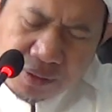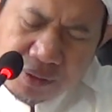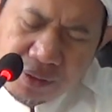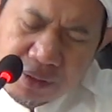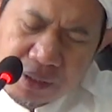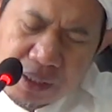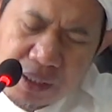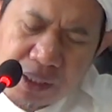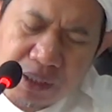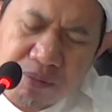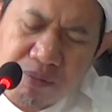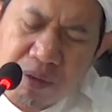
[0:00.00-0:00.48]

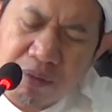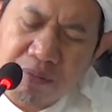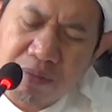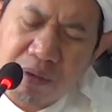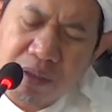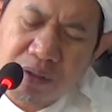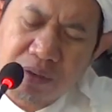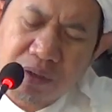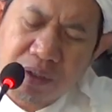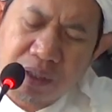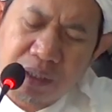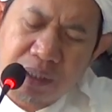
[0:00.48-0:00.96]
Jadi Imam
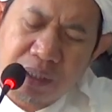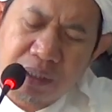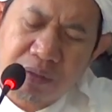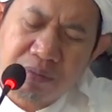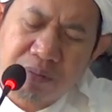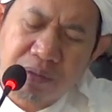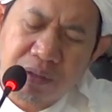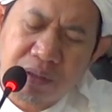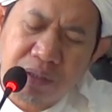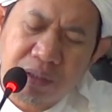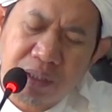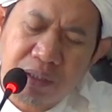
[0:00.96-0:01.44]
Azra'i
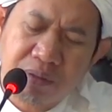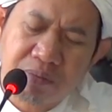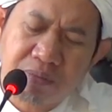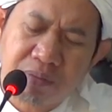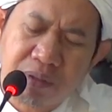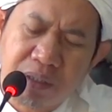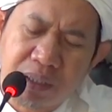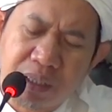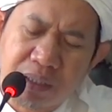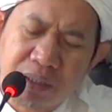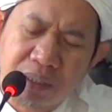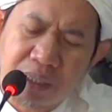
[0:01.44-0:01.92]
mesti
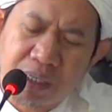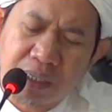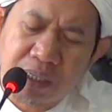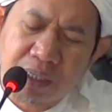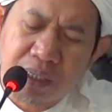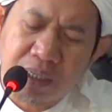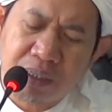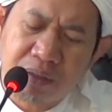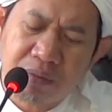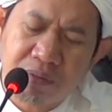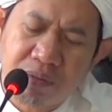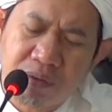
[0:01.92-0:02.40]

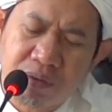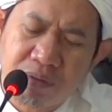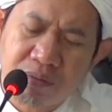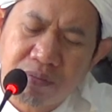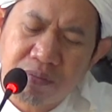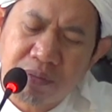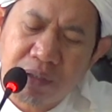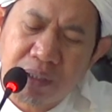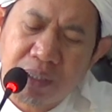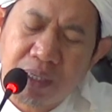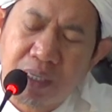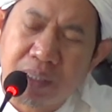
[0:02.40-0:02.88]
mengatakan
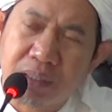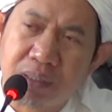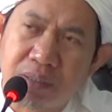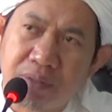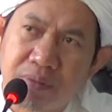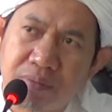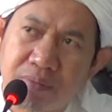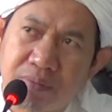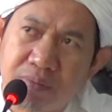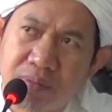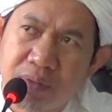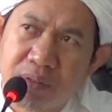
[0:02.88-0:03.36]

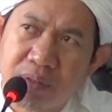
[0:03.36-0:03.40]
mukminat.